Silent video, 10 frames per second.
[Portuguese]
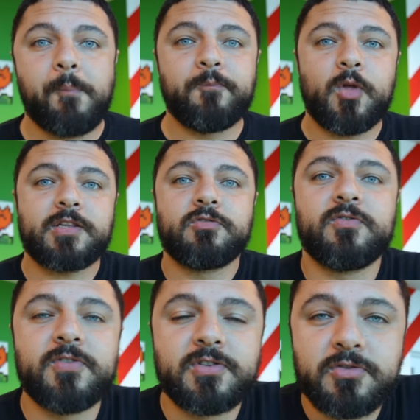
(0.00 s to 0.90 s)
Não é tão
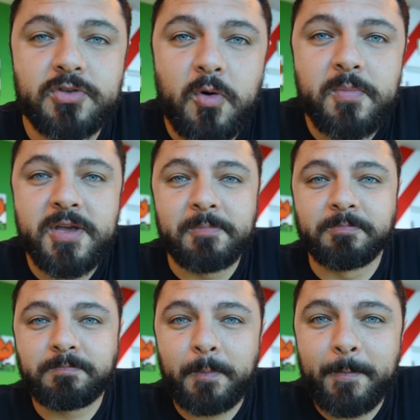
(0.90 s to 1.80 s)
difícil de comer
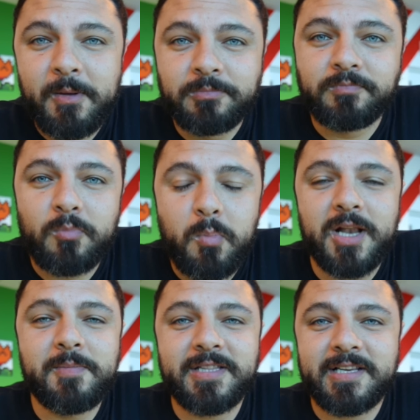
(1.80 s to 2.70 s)
uma
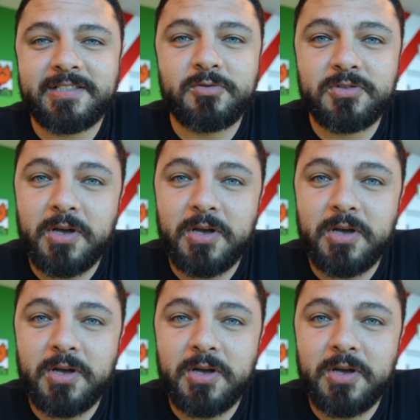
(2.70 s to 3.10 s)
alimentação